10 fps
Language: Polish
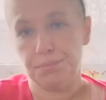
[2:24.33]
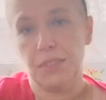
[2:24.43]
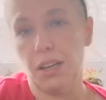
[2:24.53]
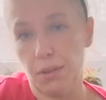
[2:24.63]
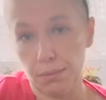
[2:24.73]

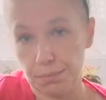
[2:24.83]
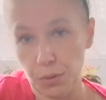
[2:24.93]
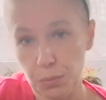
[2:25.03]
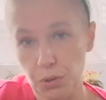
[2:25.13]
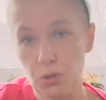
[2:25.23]
Nie wiem,
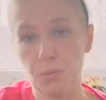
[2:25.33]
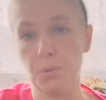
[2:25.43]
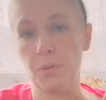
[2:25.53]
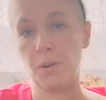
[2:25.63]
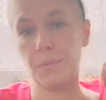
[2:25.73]
po prostu
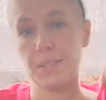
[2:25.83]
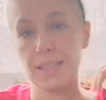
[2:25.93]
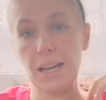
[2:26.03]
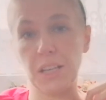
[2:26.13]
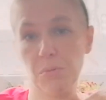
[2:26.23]
bo
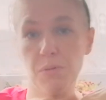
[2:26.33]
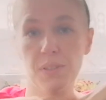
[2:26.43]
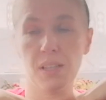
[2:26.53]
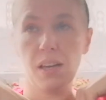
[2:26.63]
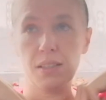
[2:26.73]
stanik mi
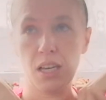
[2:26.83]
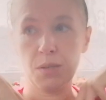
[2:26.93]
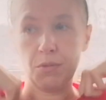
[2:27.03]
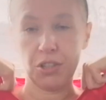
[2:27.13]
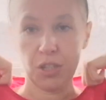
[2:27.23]
wystaje,
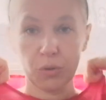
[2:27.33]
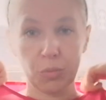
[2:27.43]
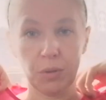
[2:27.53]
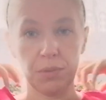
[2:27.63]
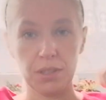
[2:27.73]
zaraz będziecie tu
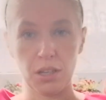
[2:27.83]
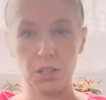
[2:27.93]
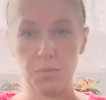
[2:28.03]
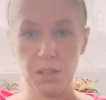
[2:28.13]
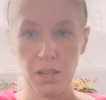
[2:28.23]
mi pisać,
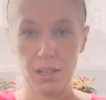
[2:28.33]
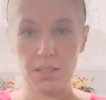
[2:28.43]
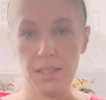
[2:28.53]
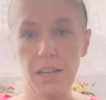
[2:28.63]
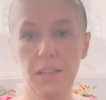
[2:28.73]
że mi
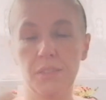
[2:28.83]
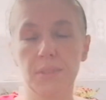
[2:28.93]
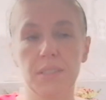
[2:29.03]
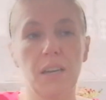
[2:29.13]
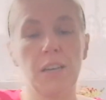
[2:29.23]
stanik
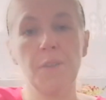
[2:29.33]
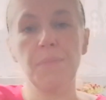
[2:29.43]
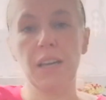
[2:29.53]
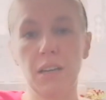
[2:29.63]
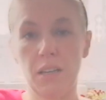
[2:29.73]
wystaje.
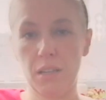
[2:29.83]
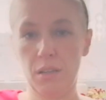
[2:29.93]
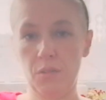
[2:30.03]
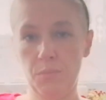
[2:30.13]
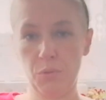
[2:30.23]

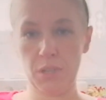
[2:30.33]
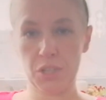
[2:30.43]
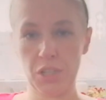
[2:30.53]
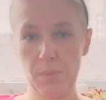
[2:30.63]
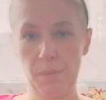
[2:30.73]

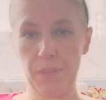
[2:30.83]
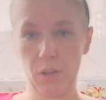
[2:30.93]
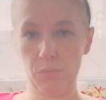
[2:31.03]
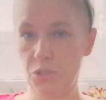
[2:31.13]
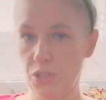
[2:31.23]
E, mam
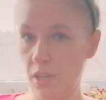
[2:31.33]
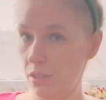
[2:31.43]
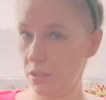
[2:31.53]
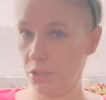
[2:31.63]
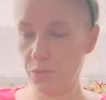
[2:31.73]
taką
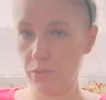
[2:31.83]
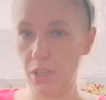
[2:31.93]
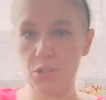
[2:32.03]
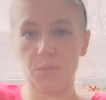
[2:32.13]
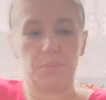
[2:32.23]
dzisiaj
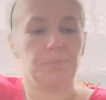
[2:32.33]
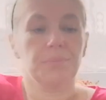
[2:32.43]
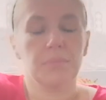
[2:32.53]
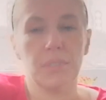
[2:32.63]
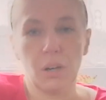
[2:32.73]
świąteczną,
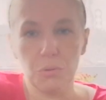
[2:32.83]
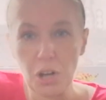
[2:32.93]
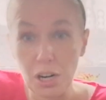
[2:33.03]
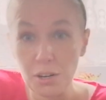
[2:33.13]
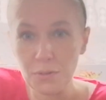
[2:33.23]
taką
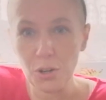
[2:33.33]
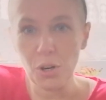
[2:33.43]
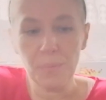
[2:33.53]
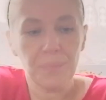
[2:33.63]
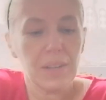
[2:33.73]

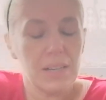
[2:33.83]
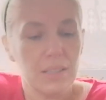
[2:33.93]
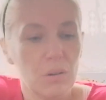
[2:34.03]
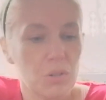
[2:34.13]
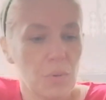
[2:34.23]
czerwoną
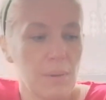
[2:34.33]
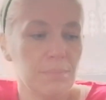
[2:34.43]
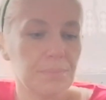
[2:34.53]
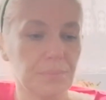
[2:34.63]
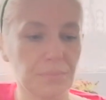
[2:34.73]

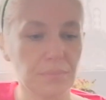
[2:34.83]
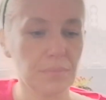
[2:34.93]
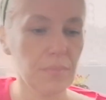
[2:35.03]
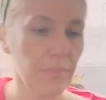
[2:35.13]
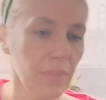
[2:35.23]
założyłam.
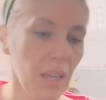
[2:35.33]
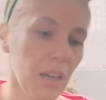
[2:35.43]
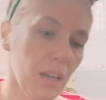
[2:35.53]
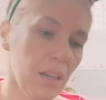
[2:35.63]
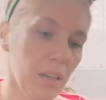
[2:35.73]

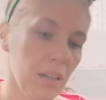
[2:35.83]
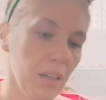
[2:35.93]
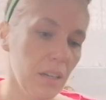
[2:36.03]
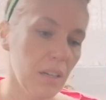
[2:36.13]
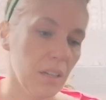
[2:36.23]
E,
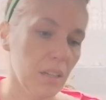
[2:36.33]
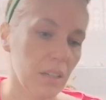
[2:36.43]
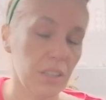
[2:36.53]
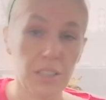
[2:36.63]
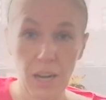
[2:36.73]

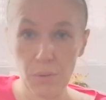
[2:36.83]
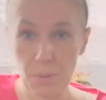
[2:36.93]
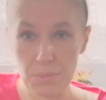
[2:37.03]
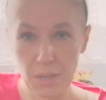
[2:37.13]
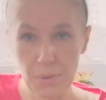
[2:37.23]
I Laura
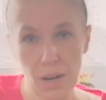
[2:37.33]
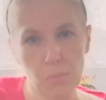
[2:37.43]
mi zabrała,